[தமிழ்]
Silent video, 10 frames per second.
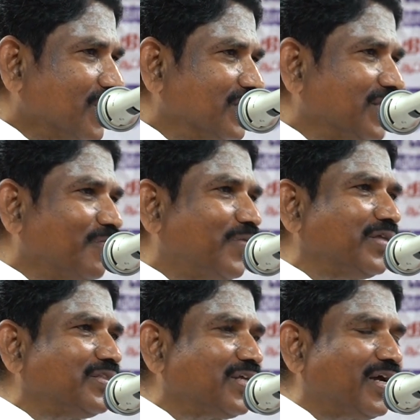அந்த அம்மா
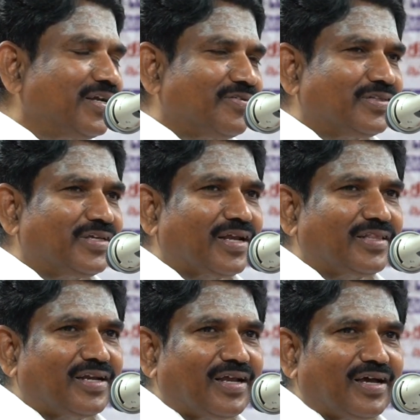இந்திராணி வந்து
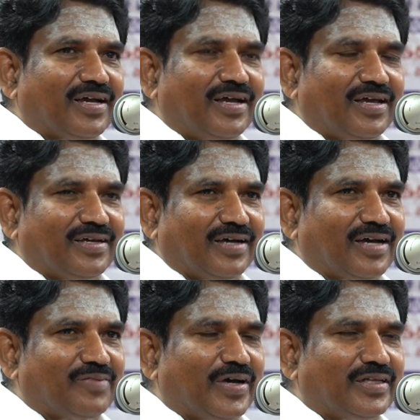இறந்துடுறாங்க
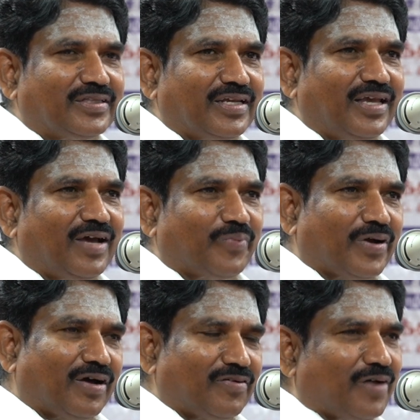ஆறு மாதத்துலேயே
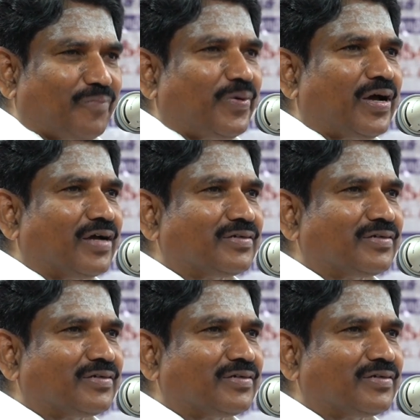அப்புறம் அவங்க அப்பா